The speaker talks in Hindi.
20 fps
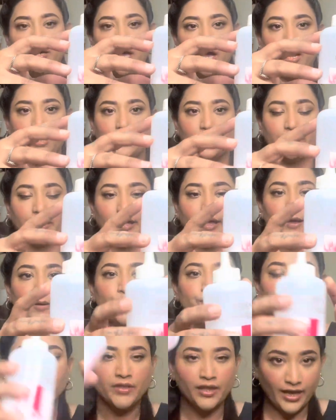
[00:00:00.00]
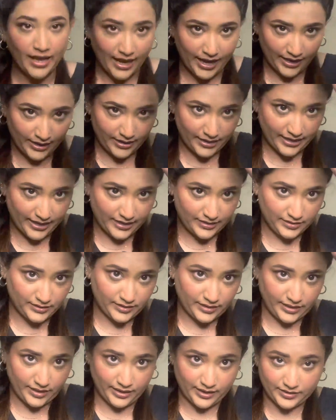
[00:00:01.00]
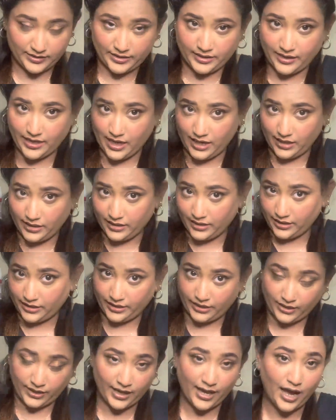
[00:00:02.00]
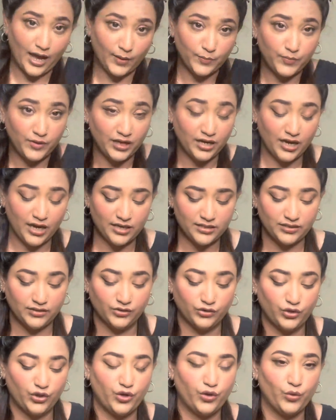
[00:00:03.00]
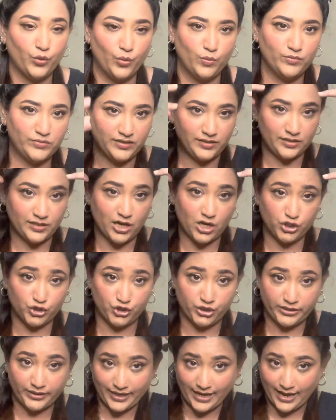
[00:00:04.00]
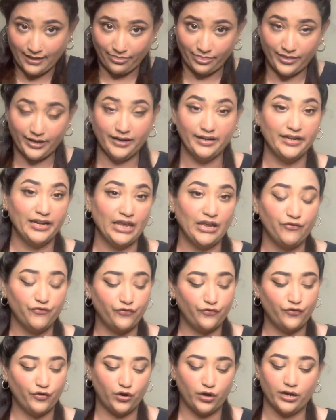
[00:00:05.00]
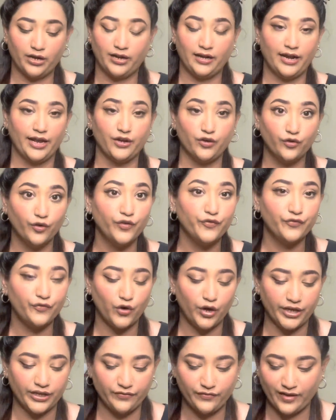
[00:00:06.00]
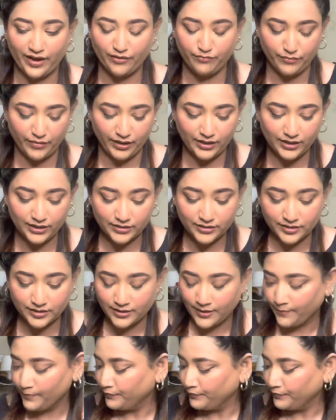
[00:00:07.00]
डाल के एंड इस तरीके से डाल डाल के आप लगा सकते हो मसाज इट एंड देन लीव फॉर लाइक गुड फोर्टी फाइव मिनट्स